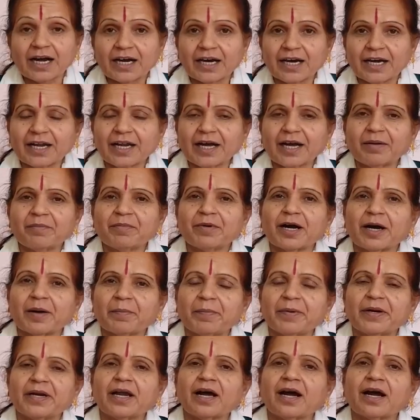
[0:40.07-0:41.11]
अगर हम
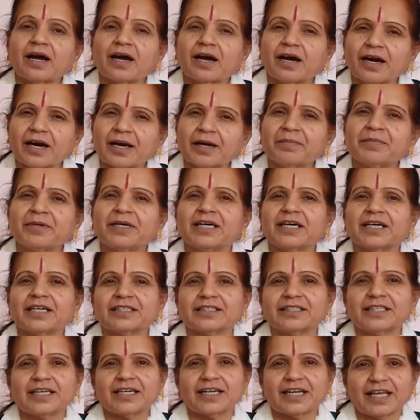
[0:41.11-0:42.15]
अपना कर्म
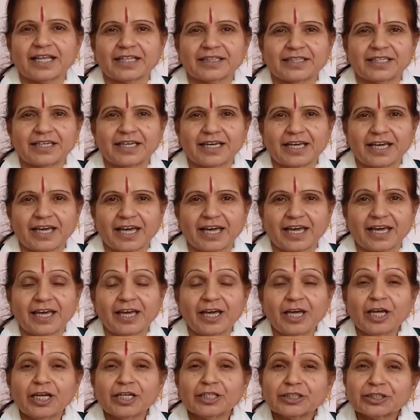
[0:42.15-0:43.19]
करते रहते हैं
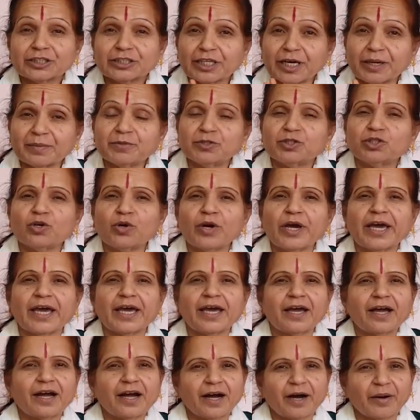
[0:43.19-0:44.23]
तब जो है
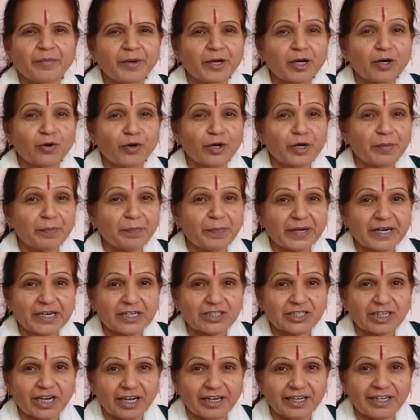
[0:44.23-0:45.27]
हमें कोई
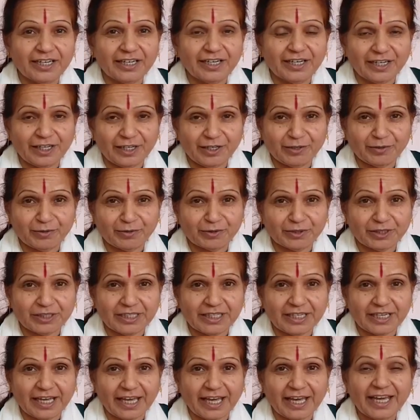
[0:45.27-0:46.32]
परेशानी नहीं
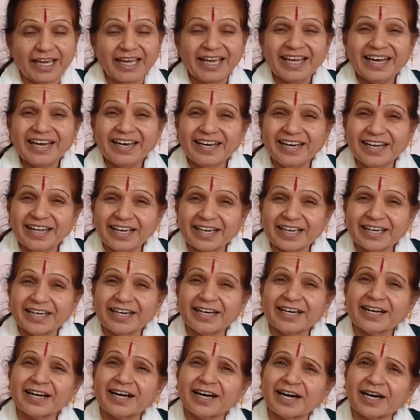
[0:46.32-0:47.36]
होती है
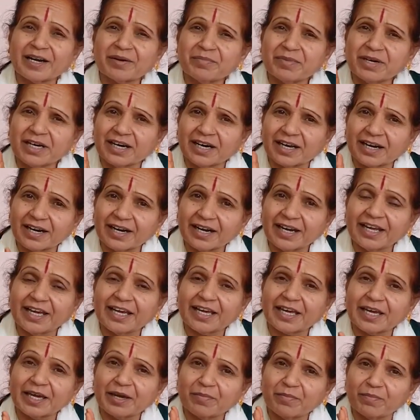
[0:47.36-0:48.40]
लेकिन कर्म करने
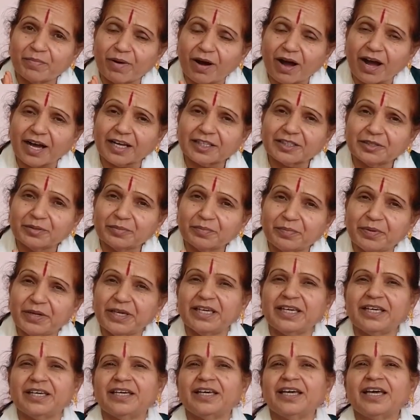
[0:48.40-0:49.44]
के बाद
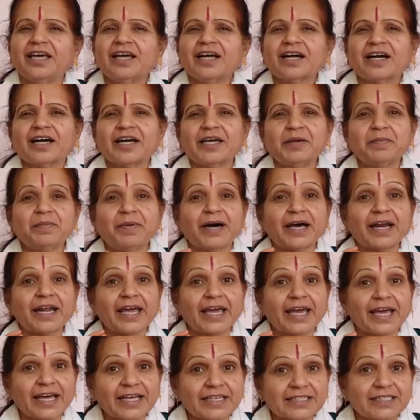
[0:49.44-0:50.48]
भी कई बार
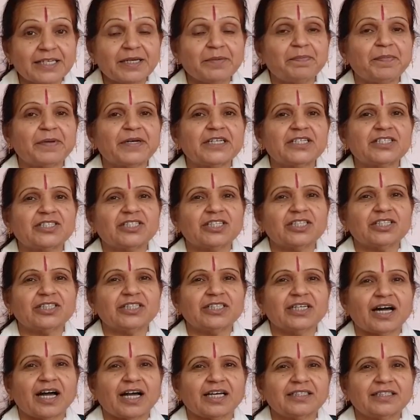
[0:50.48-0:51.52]
ऐसी
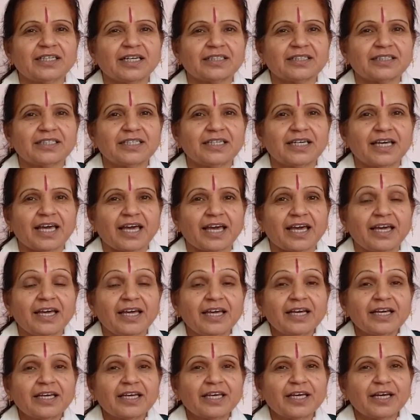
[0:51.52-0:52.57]
परिस्थितियां आ जाती हैं
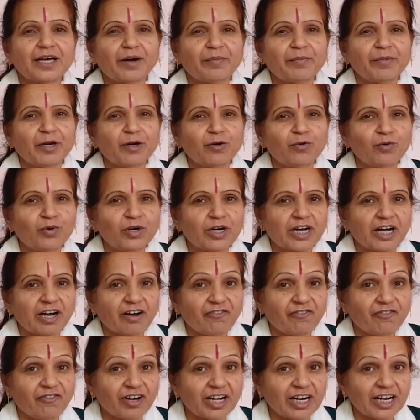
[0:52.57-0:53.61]
कि हमें उनका
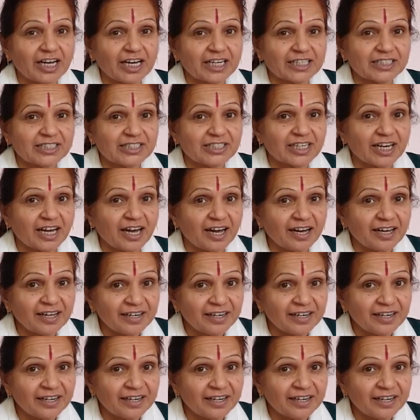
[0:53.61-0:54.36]
फल अच्छा